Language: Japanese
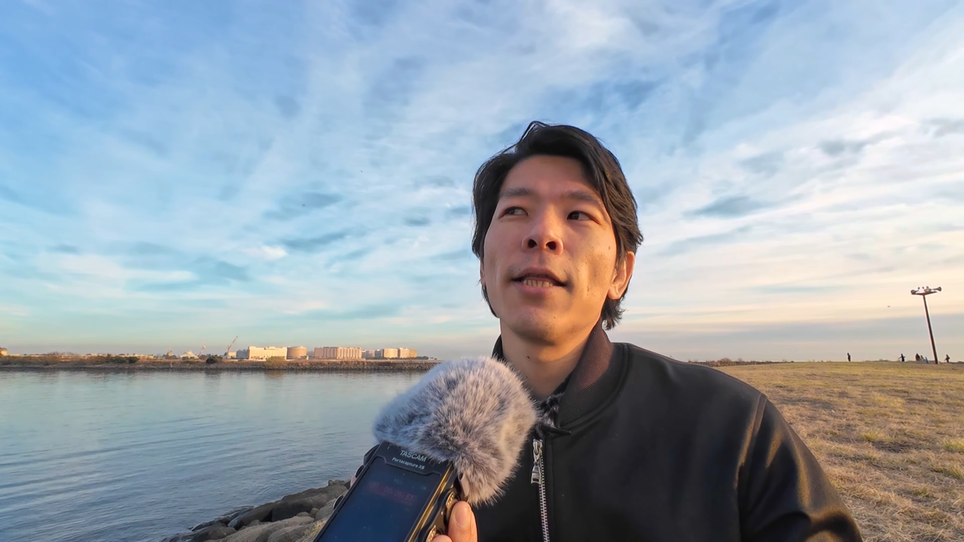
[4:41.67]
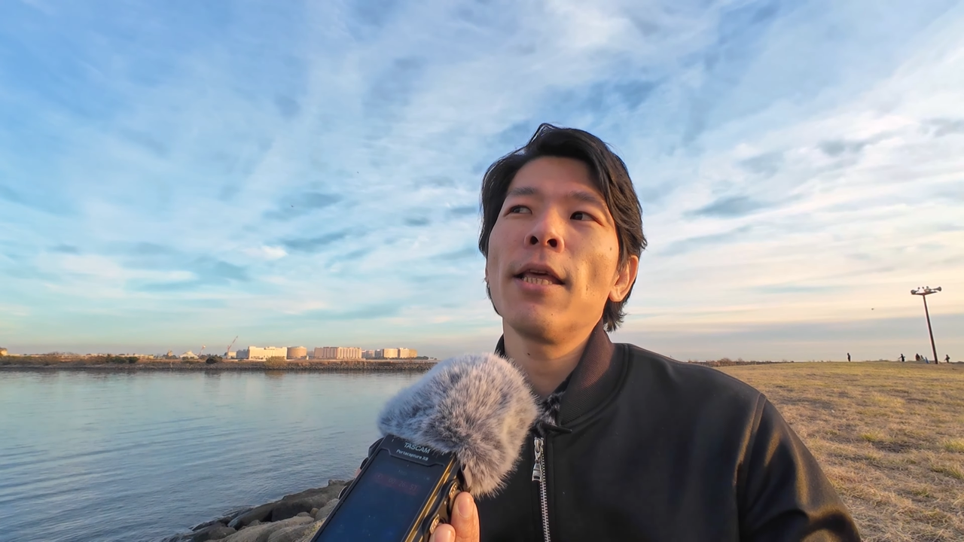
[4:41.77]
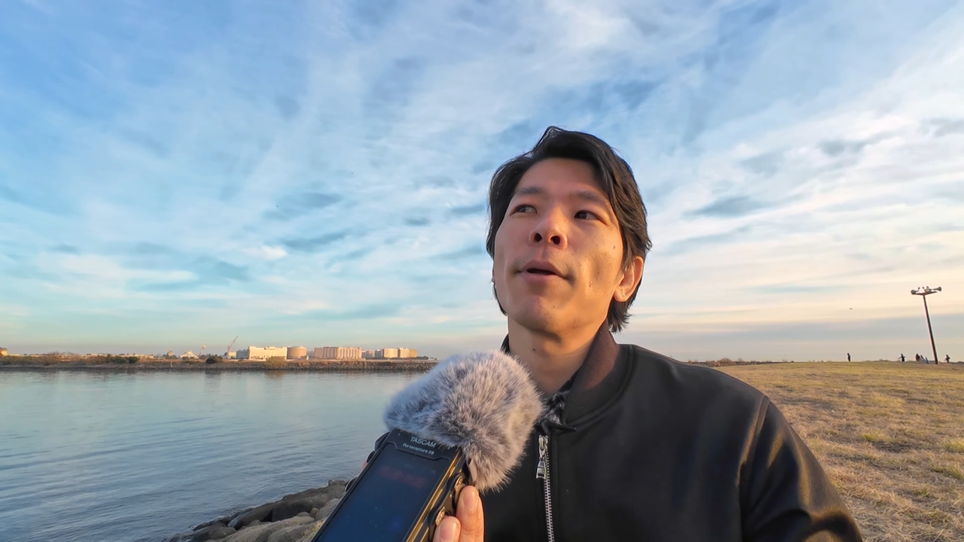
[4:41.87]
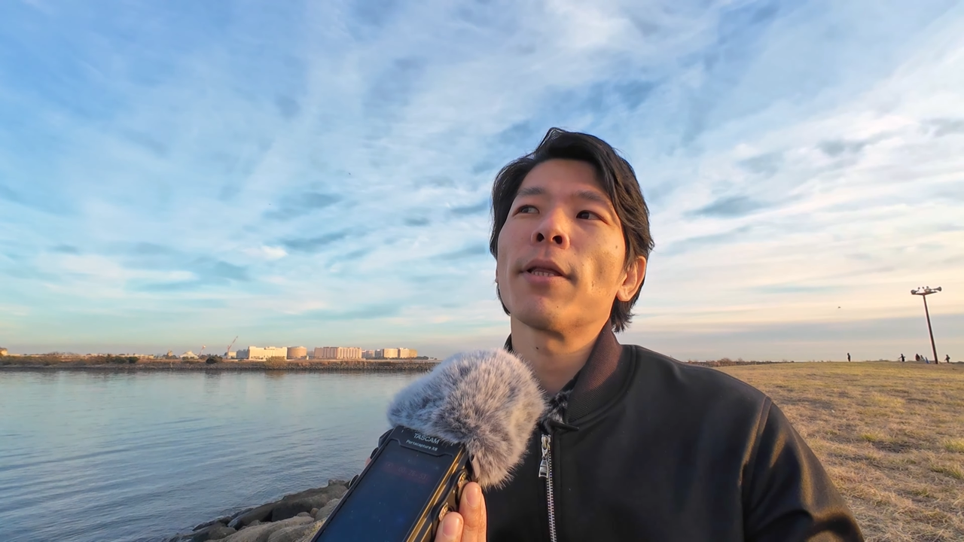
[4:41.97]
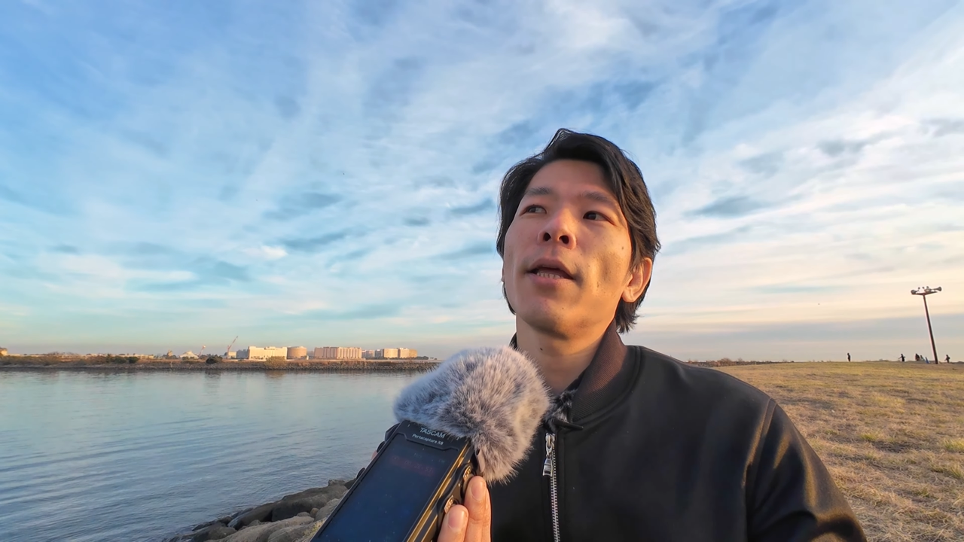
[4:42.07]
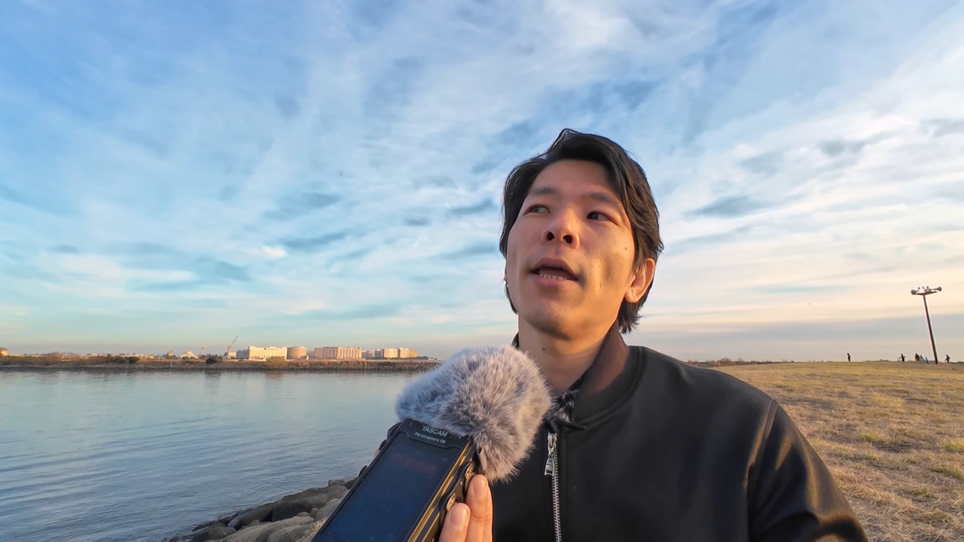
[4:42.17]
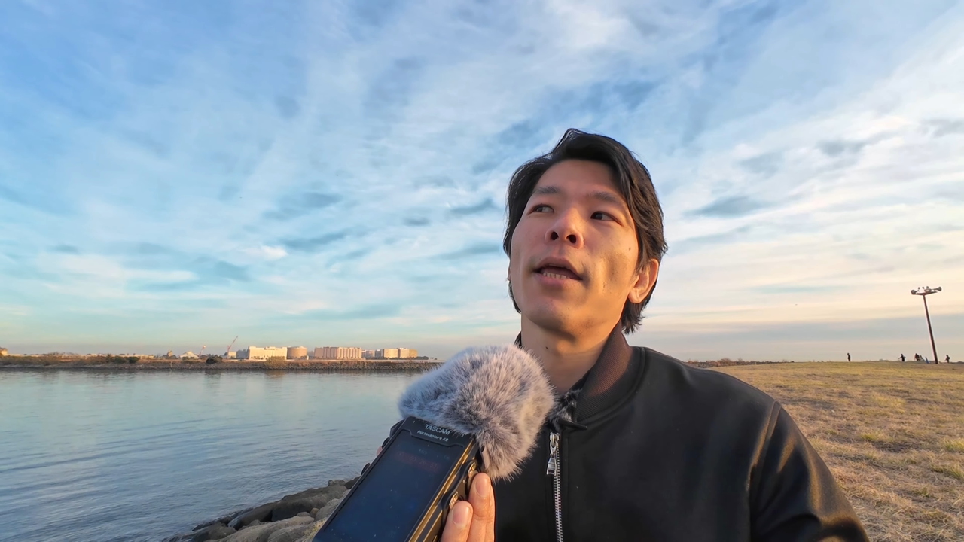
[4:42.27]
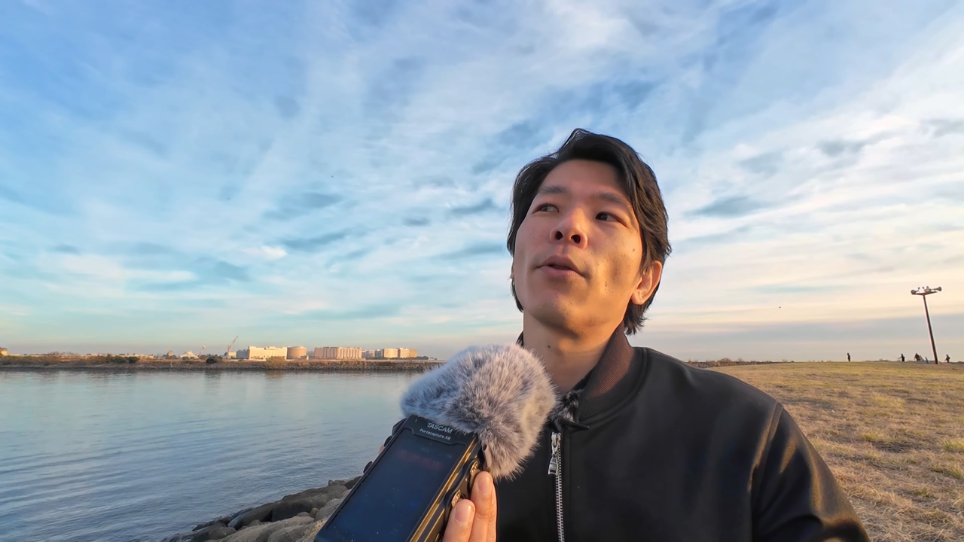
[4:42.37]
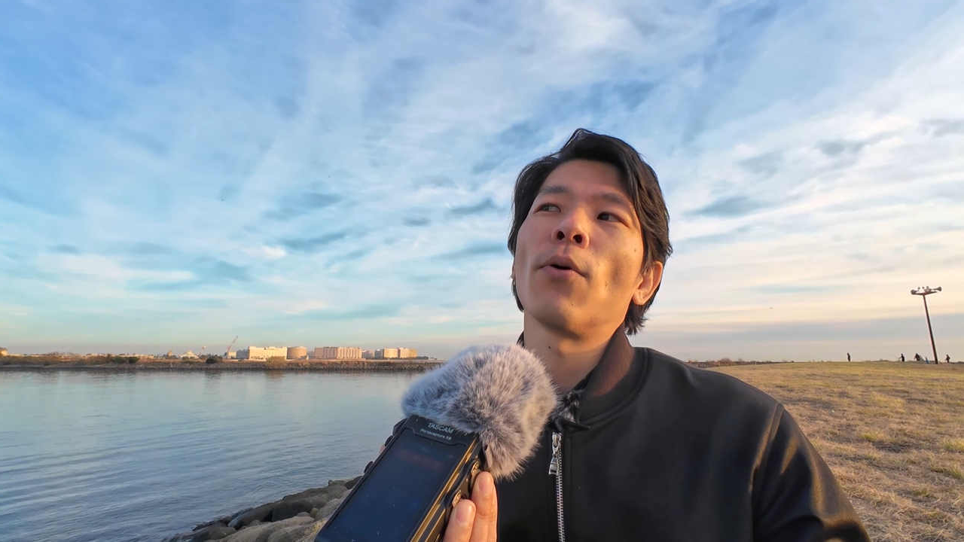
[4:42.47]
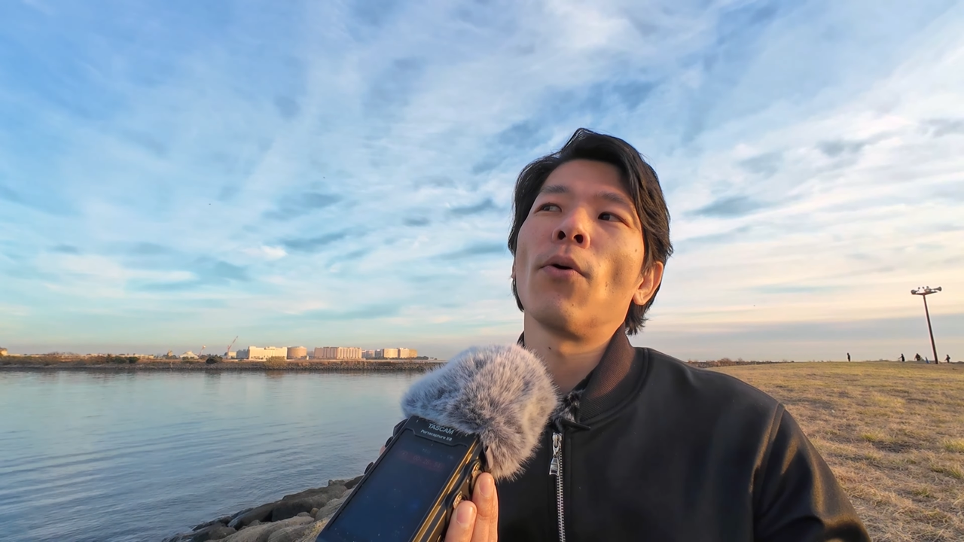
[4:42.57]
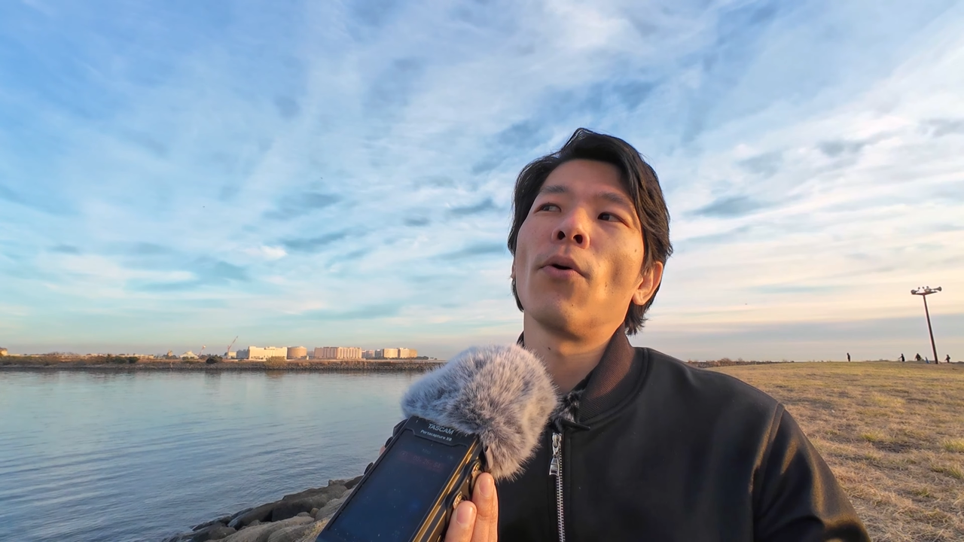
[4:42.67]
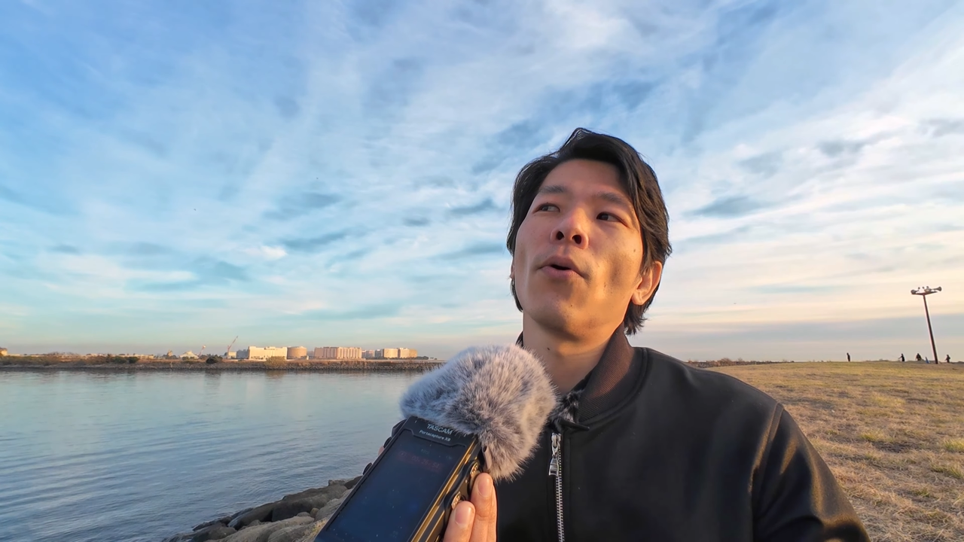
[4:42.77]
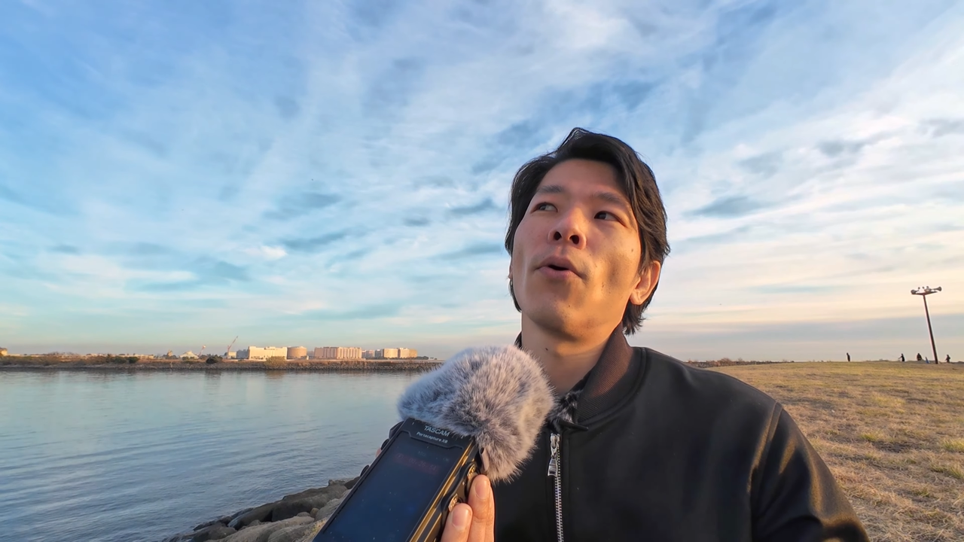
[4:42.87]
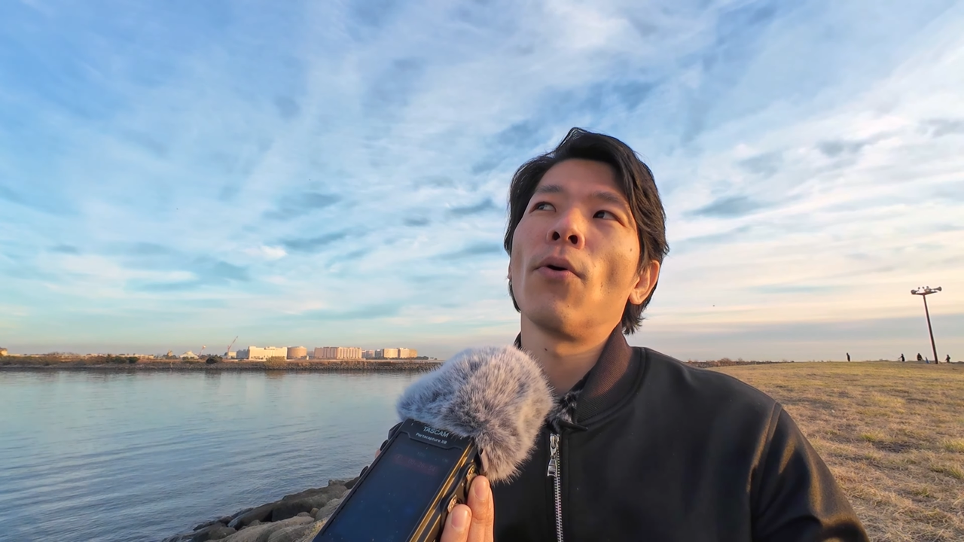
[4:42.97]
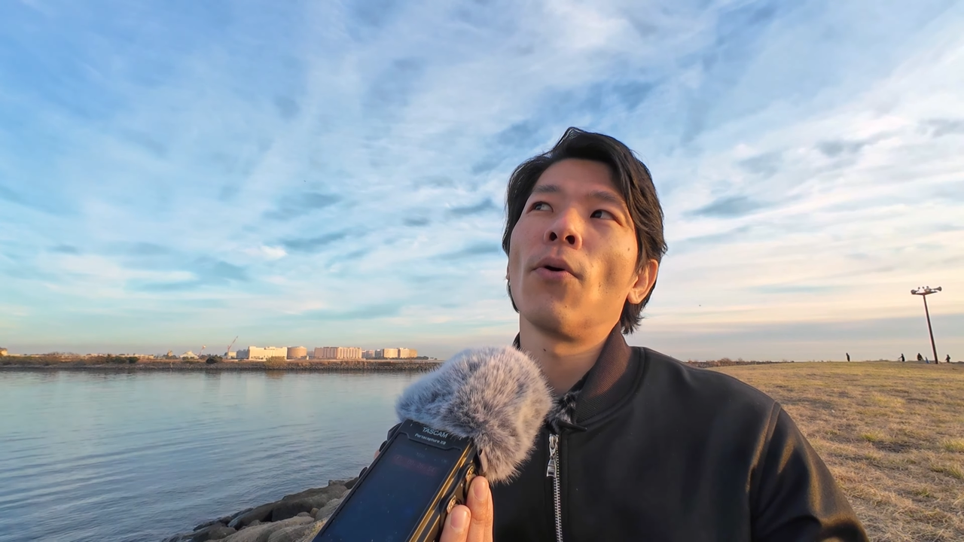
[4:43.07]
ではまたね、えっ
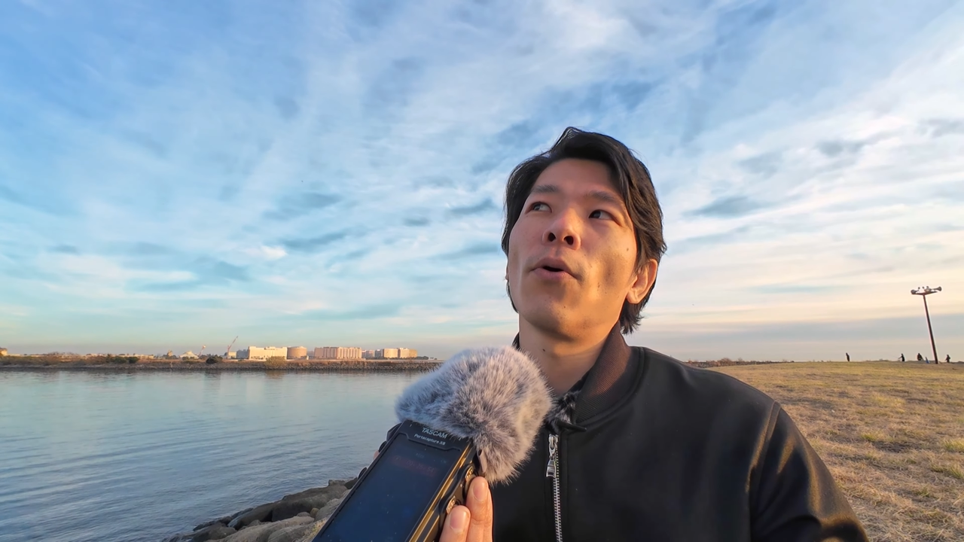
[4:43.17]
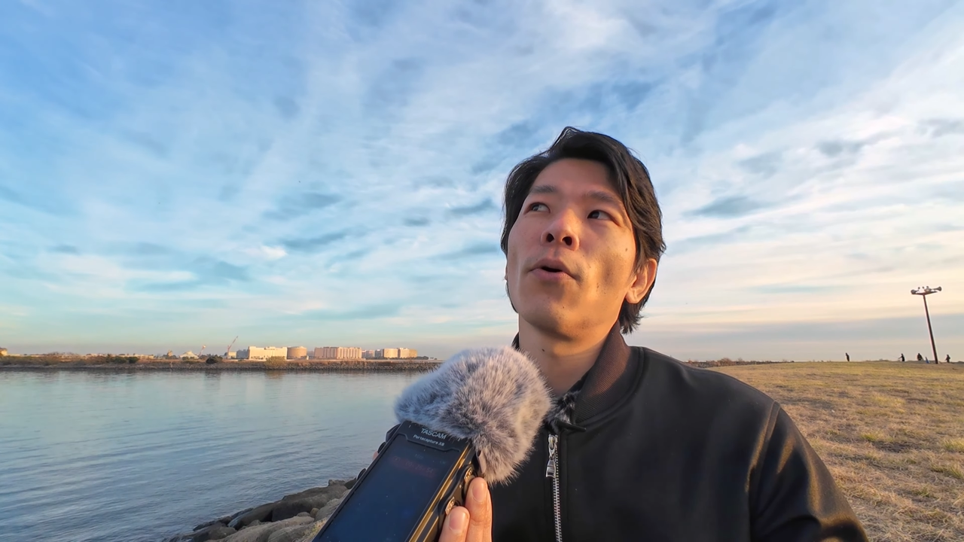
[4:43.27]
と、